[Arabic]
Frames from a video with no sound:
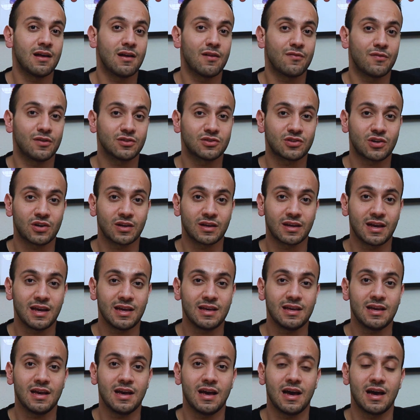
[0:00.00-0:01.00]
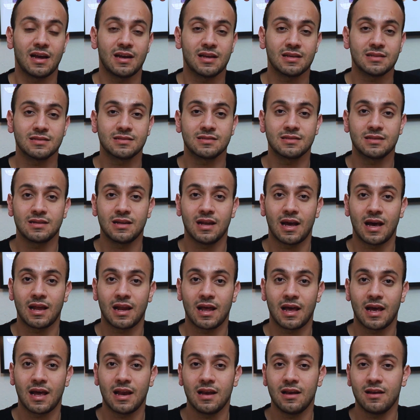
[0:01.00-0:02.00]
الفتره الجايه هنزل على
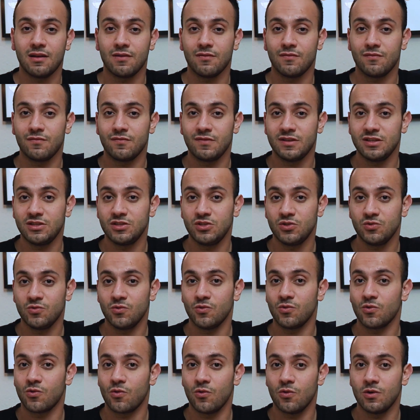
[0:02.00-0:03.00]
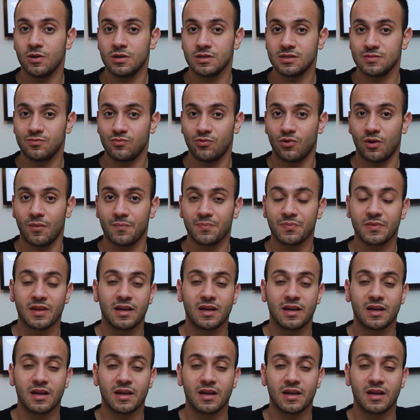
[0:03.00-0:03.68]
الاقل فيديو كل اسبوع